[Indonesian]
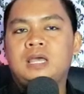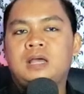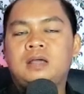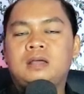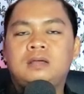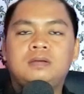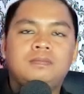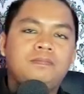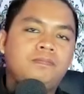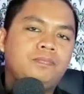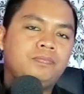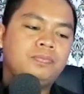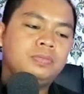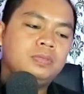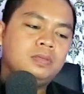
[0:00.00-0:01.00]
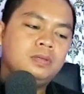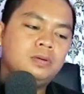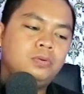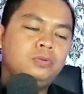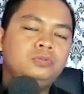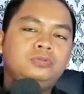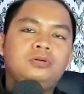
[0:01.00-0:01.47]
yang
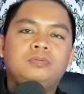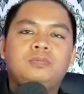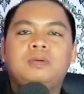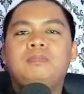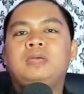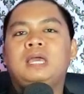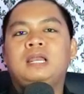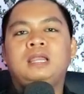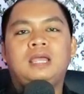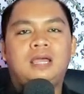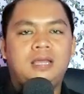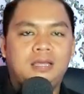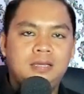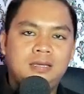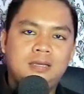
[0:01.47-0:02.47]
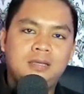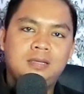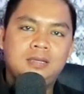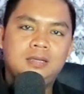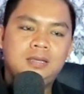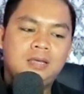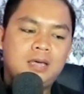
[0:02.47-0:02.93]
untuk Baby L ya.
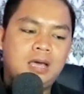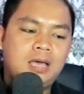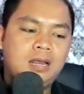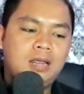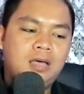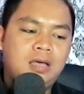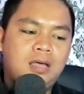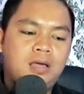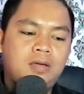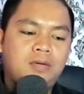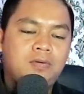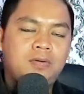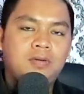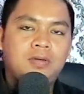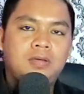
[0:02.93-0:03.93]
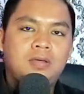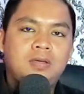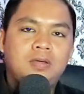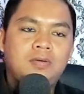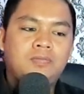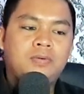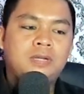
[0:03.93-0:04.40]
Ada
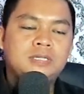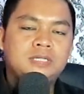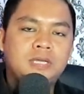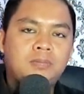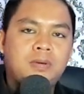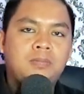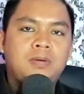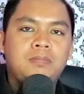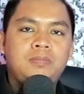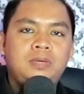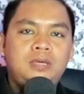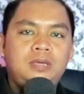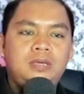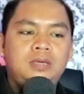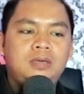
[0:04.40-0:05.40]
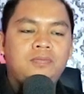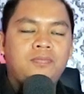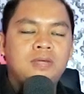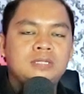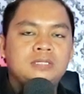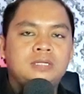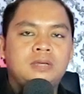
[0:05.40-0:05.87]
fansnya Papa B,
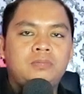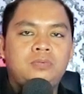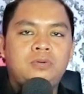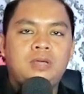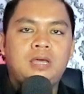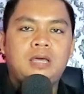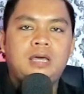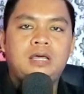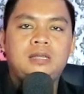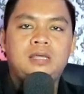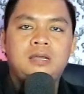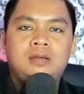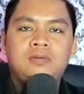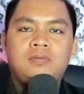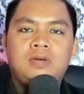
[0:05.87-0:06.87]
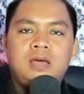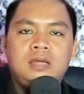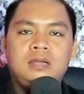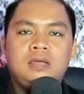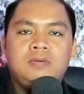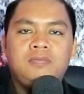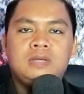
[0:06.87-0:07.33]
fansnya Bunda L, dan
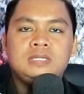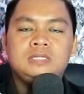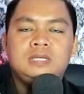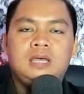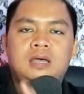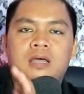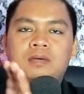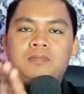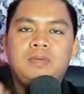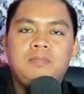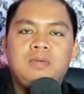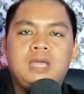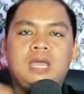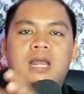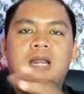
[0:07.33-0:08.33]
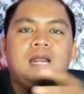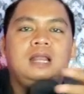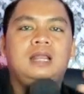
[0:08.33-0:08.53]
Anda fansnya Baby L.